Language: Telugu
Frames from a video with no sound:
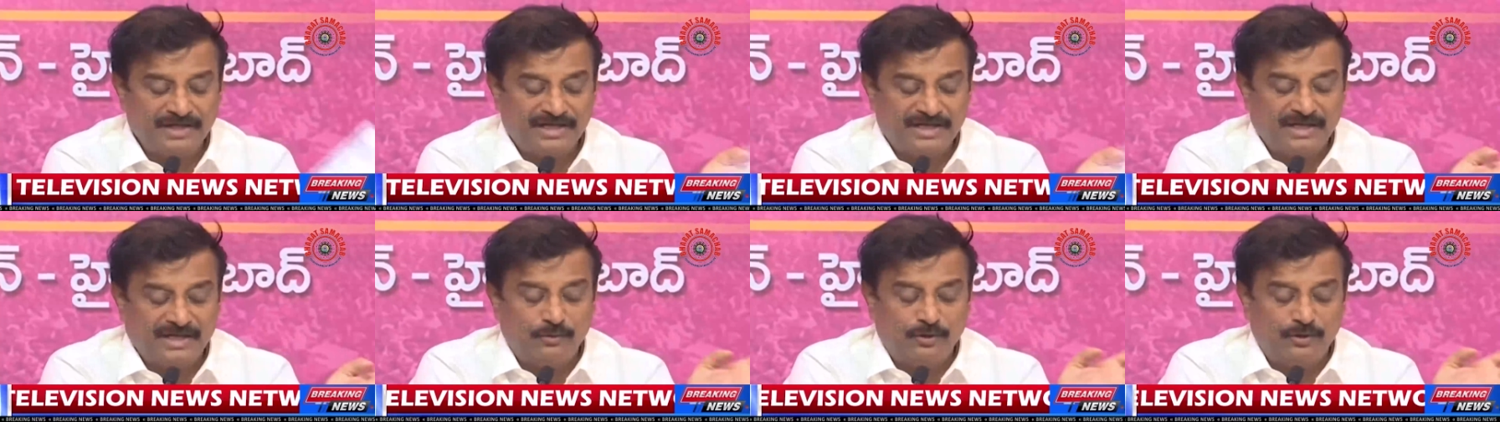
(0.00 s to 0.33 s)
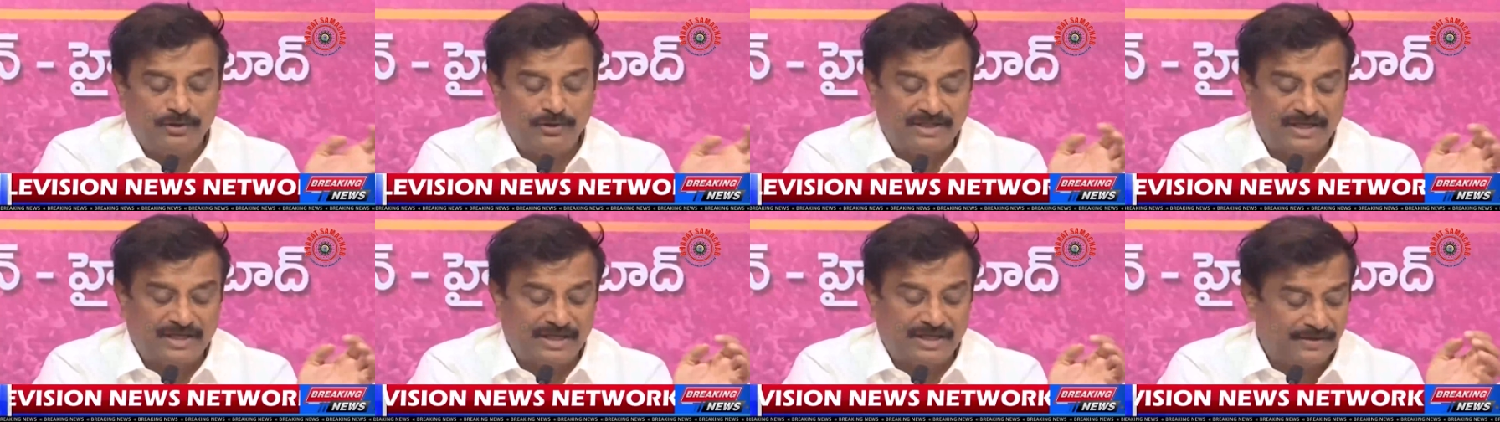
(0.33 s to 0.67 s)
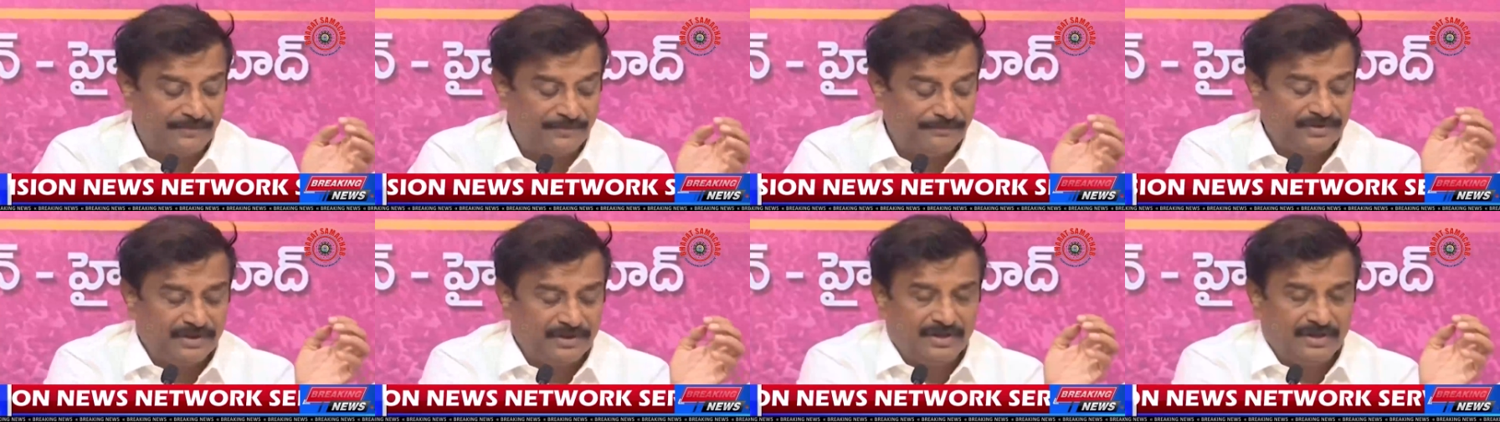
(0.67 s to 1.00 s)
ఇక పోతే
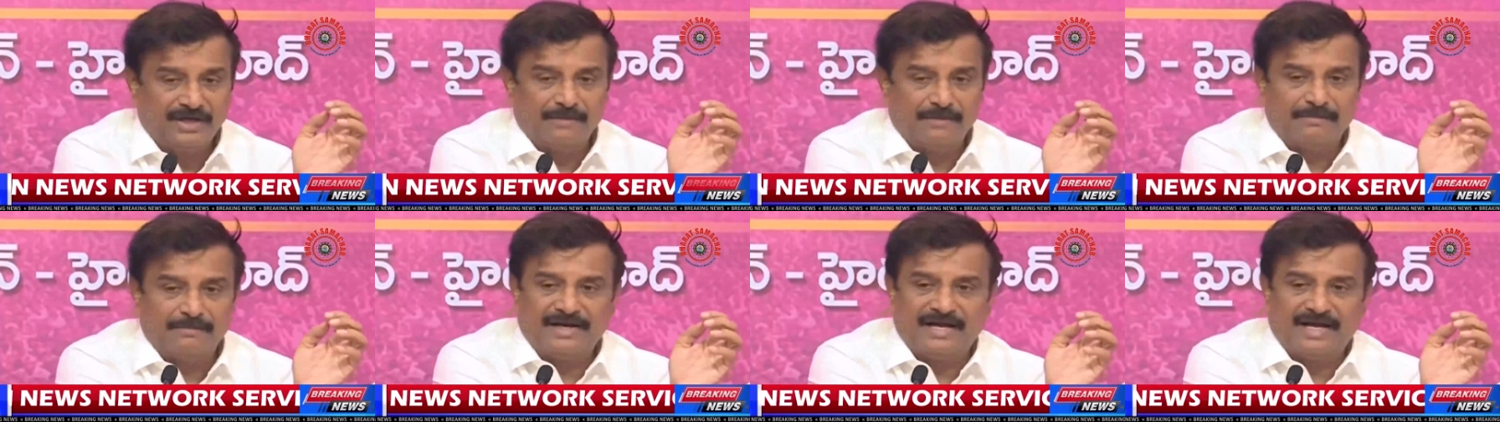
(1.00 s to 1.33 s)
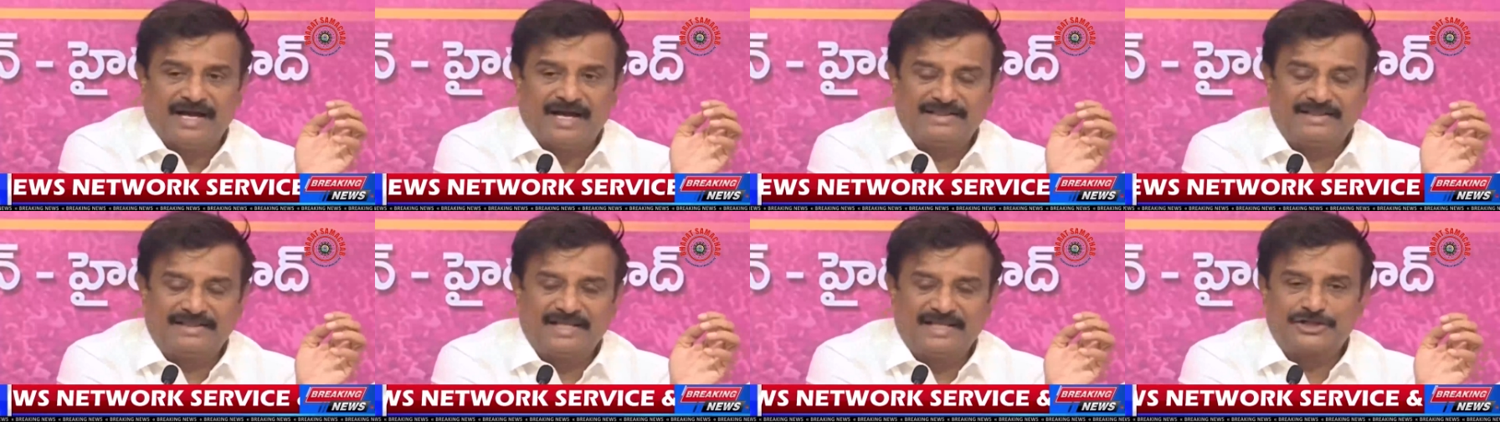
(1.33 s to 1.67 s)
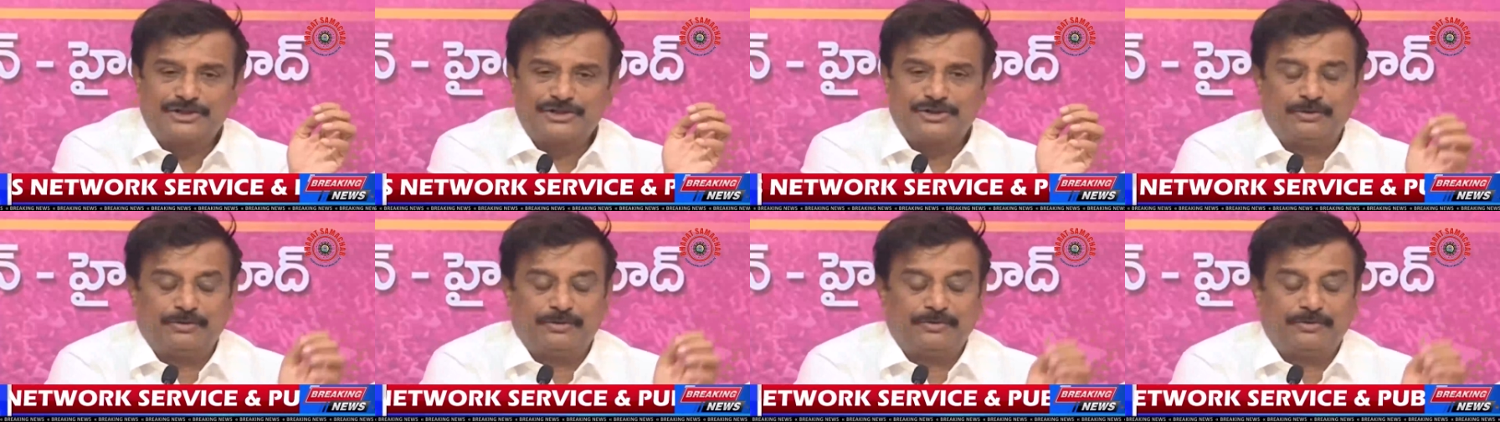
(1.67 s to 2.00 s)
మరి
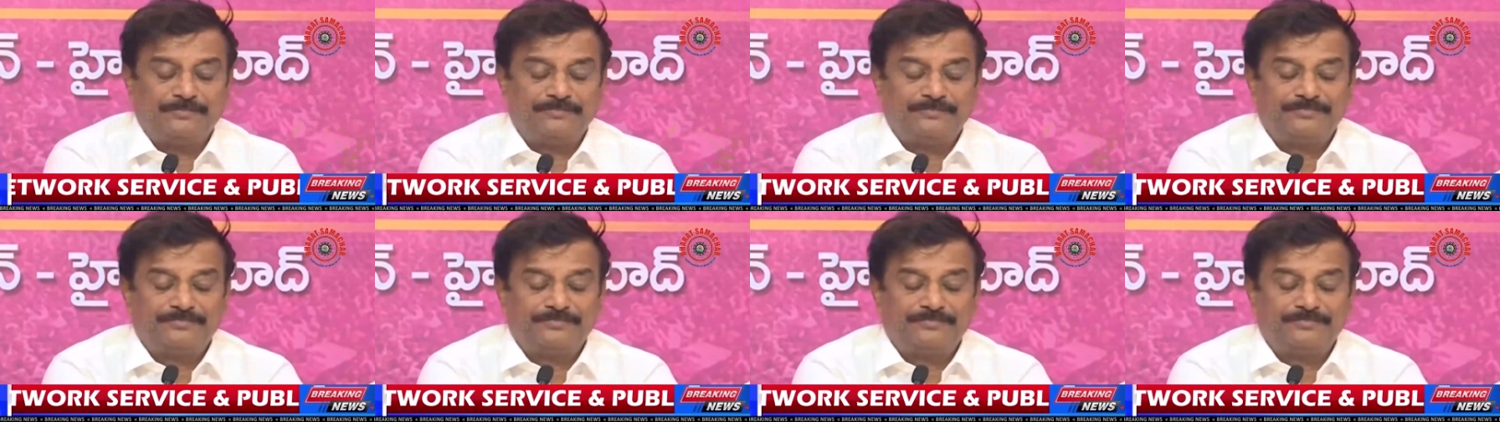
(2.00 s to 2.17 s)
అధ్యక్షుడు